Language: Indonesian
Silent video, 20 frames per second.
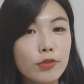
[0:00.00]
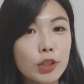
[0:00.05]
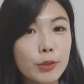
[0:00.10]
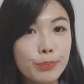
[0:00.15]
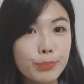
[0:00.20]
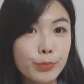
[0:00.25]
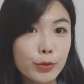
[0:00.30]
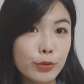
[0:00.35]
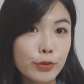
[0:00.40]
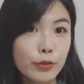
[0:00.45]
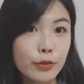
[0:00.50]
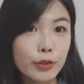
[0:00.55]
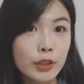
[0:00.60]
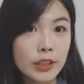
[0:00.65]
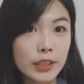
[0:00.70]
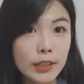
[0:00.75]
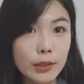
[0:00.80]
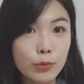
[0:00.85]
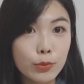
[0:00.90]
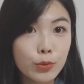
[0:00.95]
tepung
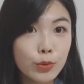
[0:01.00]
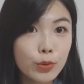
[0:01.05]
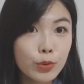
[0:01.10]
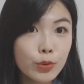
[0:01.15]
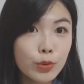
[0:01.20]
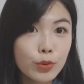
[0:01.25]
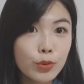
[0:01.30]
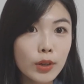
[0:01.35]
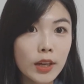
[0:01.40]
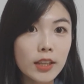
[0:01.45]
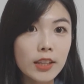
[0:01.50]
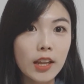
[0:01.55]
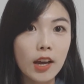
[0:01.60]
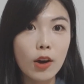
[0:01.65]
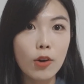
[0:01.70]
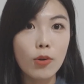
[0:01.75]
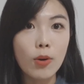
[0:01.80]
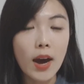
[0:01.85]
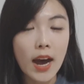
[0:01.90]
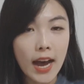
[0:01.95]
terigu
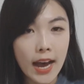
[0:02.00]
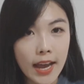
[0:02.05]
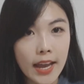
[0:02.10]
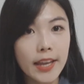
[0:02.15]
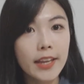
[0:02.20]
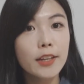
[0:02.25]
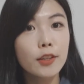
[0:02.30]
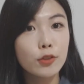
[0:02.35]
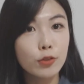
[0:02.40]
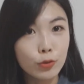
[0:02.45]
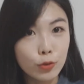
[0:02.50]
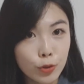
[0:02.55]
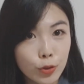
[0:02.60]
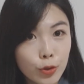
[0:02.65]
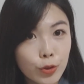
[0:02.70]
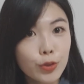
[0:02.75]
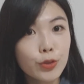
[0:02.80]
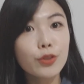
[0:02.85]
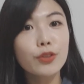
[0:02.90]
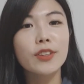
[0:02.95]
atau air,
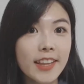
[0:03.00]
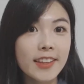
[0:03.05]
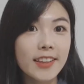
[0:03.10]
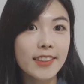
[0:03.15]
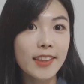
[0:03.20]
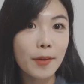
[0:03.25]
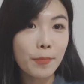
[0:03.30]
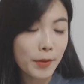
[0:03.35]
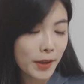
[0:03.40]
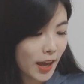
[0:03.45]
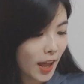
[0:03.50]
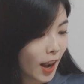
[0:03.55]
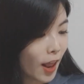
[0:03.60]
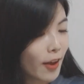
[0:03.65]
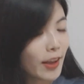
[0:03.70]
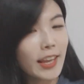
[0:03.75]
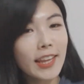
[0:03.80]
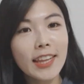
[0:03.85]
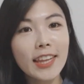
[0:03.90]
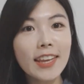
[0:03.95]
telur. Tetapi
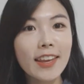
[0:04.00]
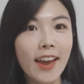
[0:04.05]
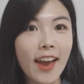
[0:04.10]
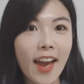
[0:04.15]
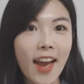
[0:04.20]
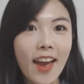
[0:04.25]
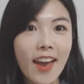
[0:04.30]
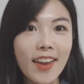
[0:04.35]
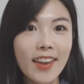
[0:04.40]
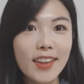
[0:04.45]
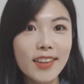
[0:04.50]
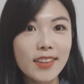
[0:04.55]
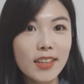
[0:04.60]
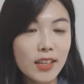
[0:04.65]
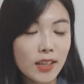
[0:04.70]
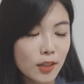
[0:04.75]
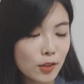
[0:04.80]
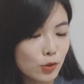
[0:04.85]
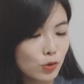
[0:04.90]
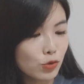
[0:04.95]
kalau ini ya, ini
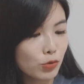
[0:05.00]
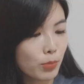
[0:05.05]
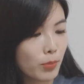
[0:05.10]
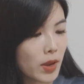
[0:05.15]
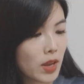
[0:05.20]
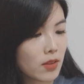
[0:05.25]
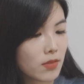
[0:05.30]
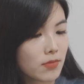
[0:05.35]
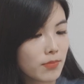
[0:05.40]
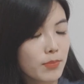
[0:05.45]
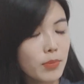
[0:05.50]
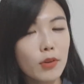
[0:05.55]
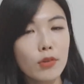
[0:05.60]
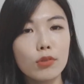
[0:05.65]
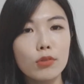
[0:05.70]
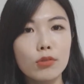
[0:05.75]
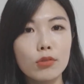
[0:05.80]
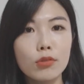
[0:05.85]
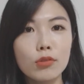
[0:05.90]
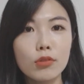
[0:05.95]
cuman
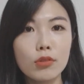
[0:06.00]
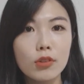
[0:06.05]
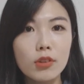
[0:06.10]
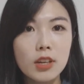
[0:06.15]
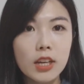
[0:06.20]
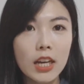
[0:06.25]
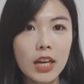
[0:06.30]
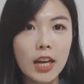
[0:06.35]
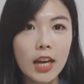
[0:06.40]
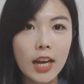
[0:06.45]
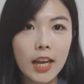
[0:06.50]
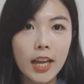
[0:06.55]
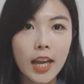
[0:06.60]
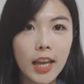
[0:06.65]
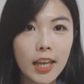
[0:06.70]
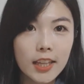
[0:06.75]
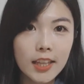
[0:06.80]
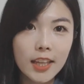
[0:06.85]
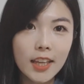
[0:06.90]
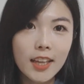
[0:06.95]
perlu
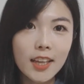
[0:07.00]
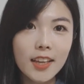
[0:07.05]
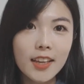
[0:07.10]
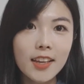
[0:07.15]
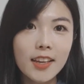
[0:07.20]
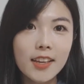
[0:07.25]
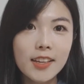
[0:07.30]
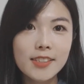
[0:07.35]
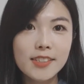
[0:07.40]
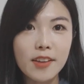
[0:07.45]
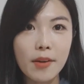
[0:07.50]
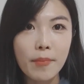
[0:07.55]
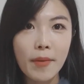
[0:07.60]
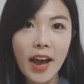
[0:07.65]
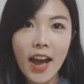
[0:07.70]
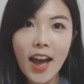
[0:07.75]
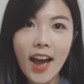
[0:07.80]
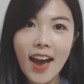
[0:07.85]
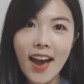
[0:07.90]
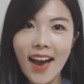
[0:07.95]
yang ini
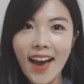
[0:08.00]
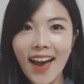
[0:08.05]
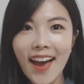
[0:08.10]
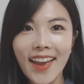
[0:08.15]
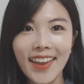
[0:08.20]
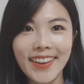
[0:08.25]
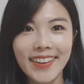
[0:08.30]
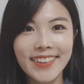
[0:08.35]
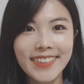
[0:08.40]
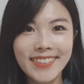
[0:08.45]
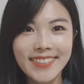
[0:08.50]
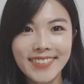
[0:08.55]
sama air.